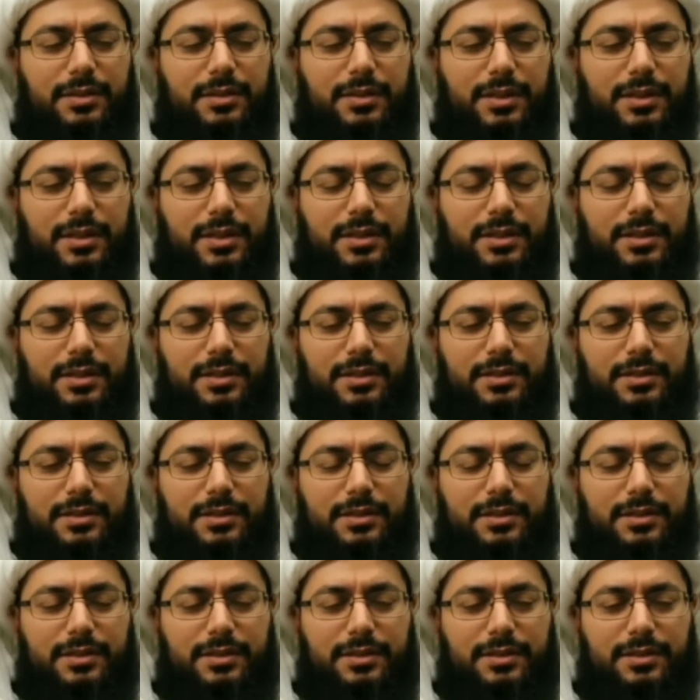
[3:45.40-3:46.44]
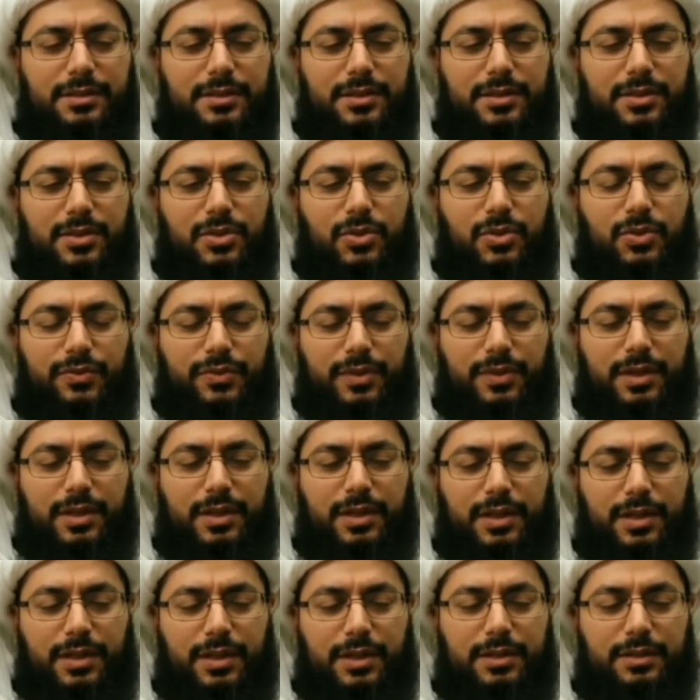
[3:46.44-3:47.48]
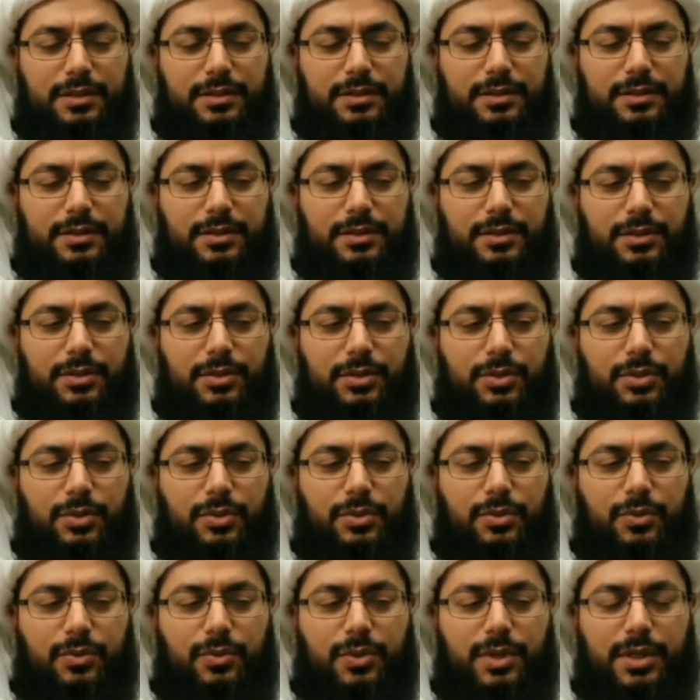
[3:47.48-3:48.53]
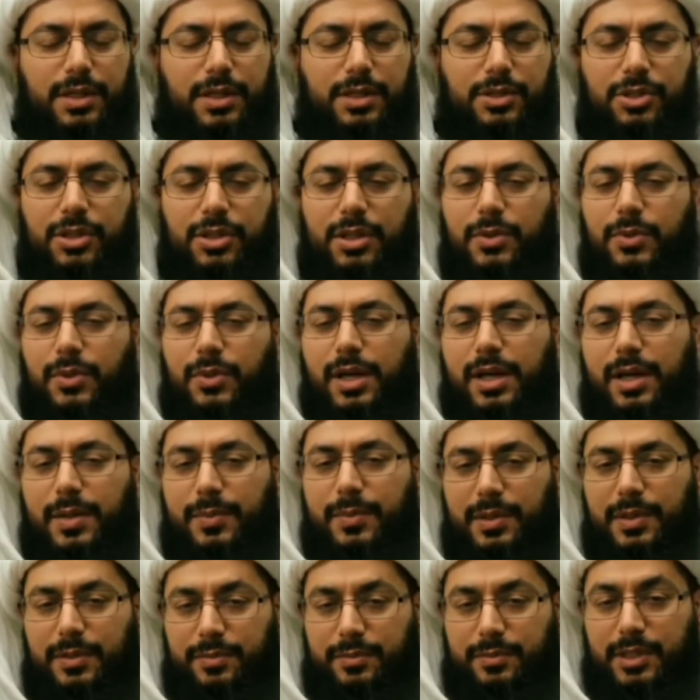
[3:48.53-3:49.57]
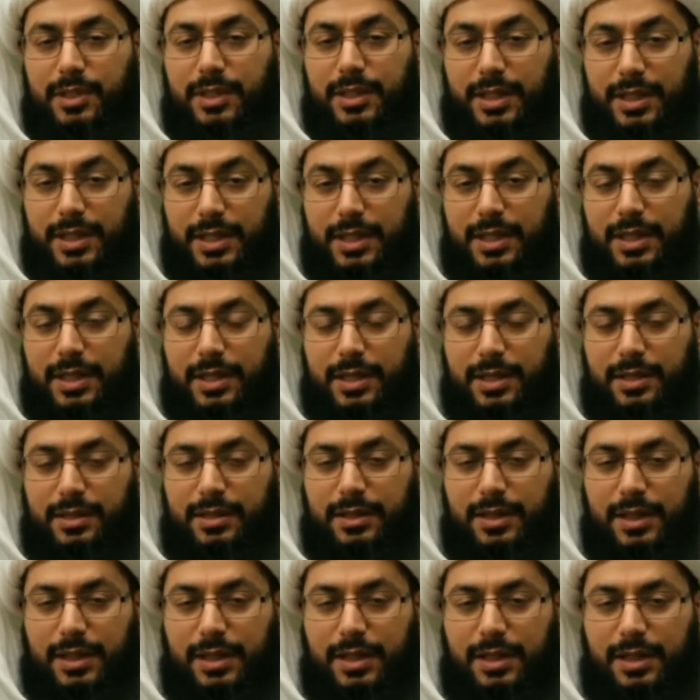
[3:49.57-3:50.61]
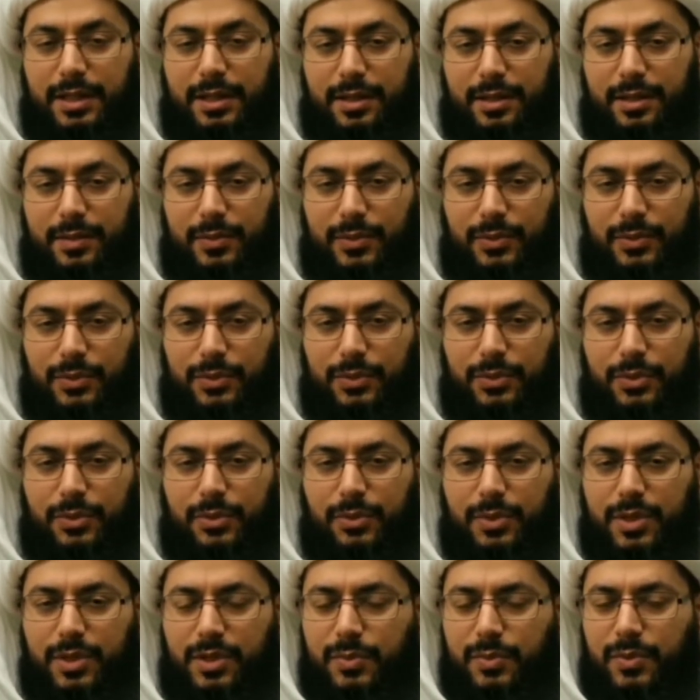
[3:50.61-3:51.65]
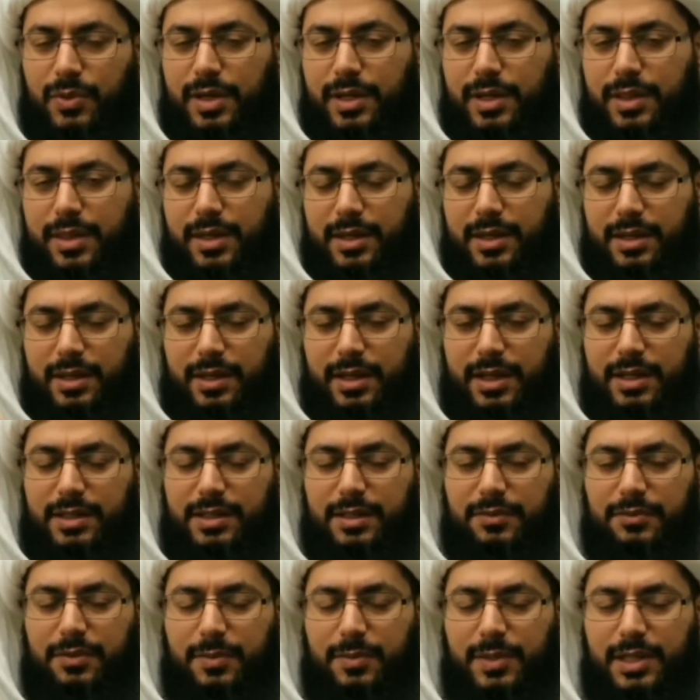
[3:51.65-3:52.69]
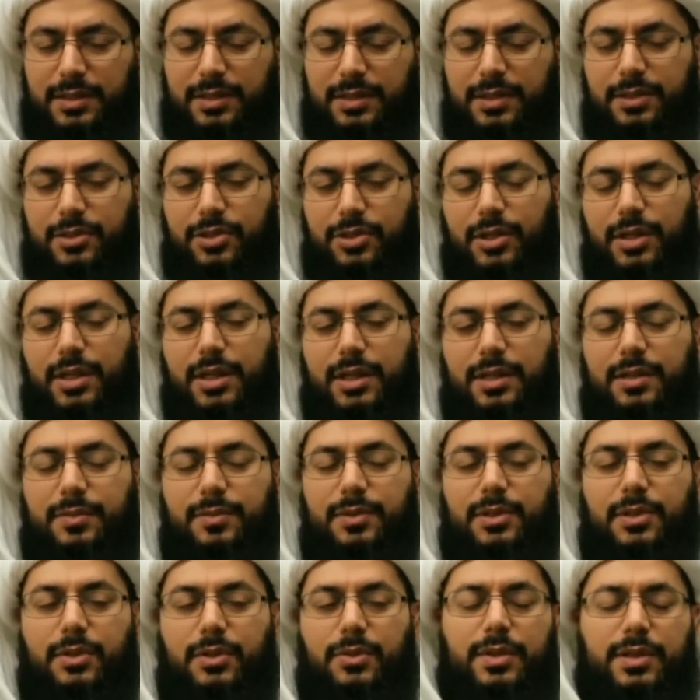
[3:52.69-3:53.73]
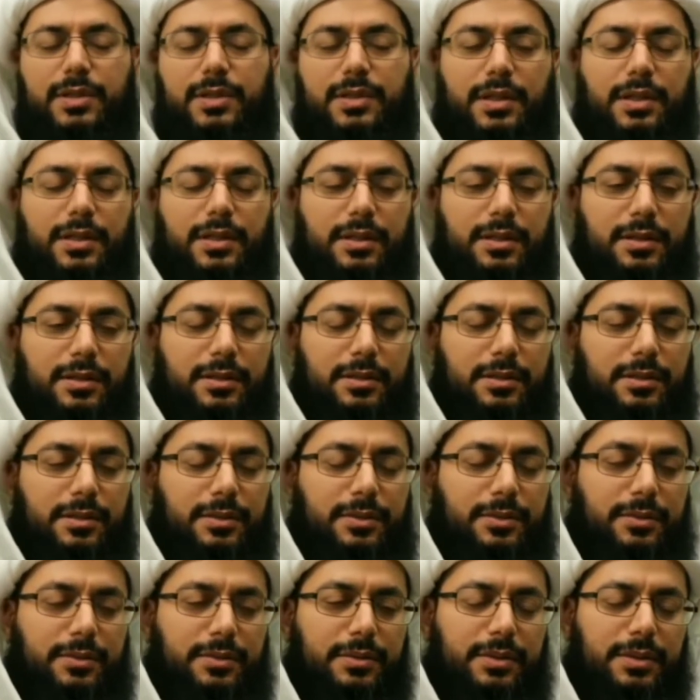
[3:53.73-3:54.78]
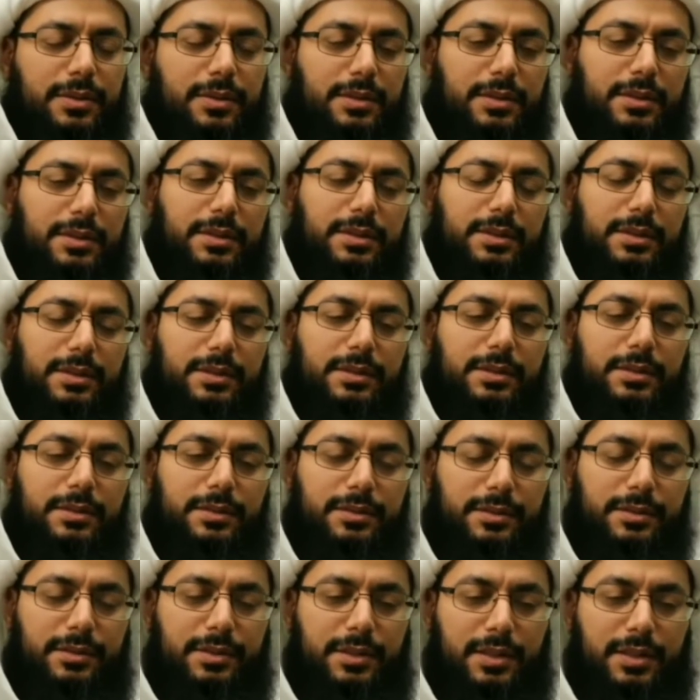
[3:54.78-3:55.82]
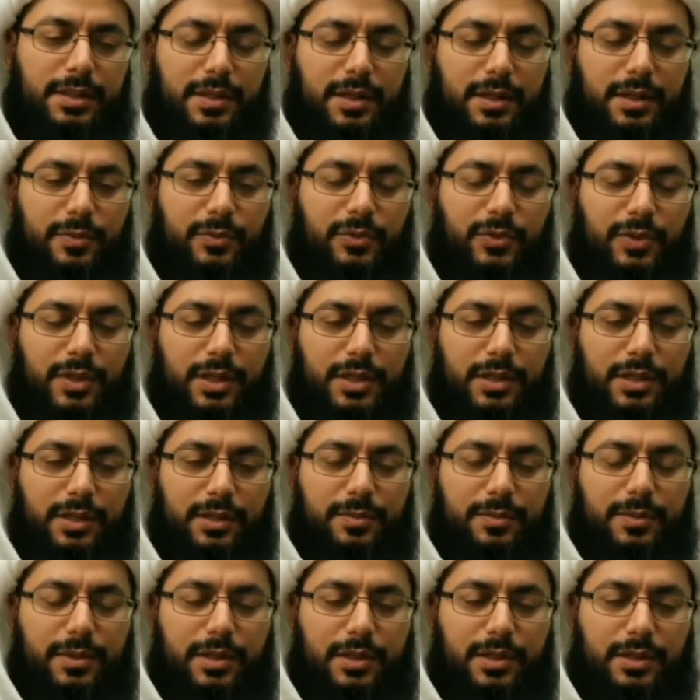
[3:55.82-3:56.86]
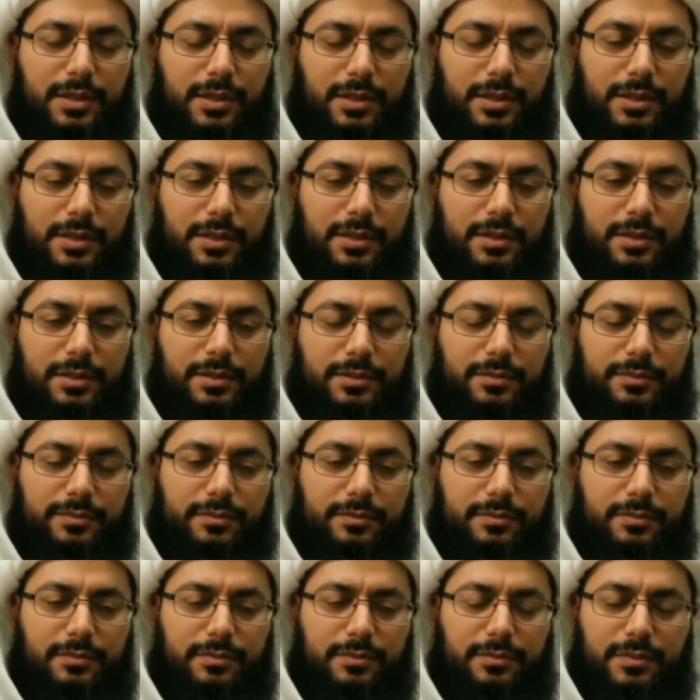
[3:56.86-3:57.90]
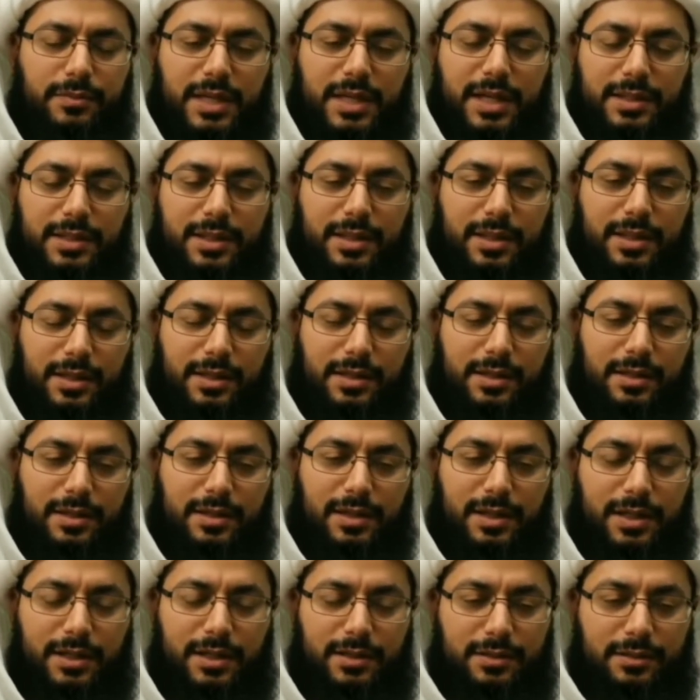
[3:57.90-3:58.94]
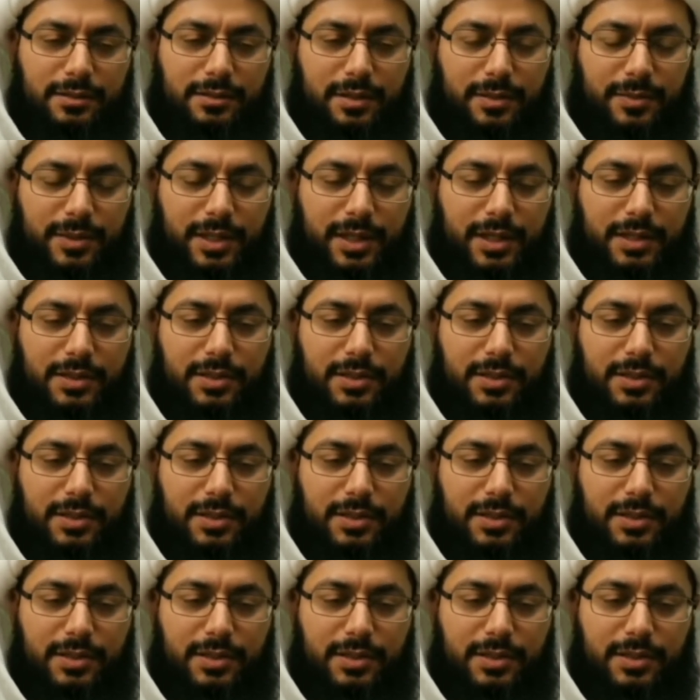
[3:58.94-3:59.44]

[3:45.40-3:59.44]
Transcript: يعني السفهاء وشنوا حربا من حينها على هذا الموضوع وكتبوها اتذكر حتى في بعض الجرائد بالكويت يعني, يعني يتهمونني باني ما اتذكر الان طبيعه